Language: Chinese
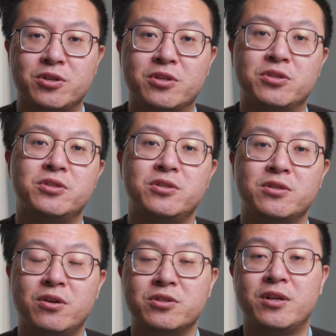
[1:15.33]
可能是
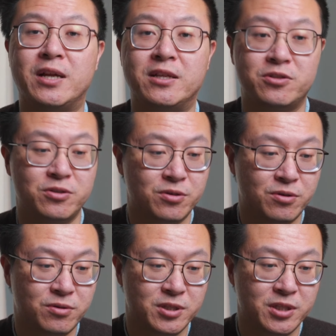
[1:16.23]
刚上来的时
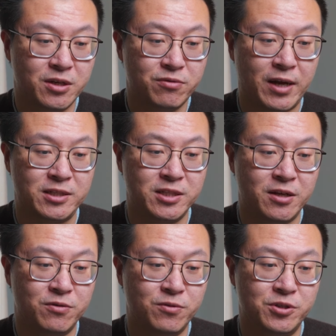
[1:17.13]
候一些软
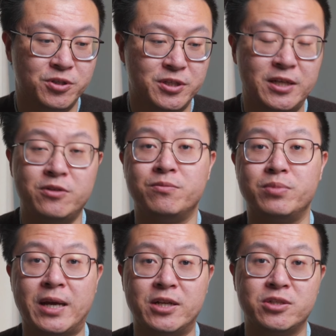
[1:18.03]
件或者应用
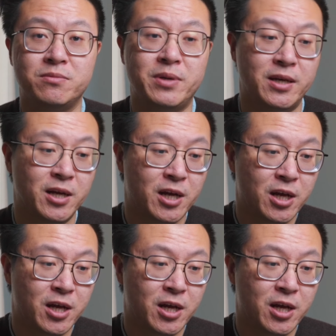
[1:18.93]
不太适配，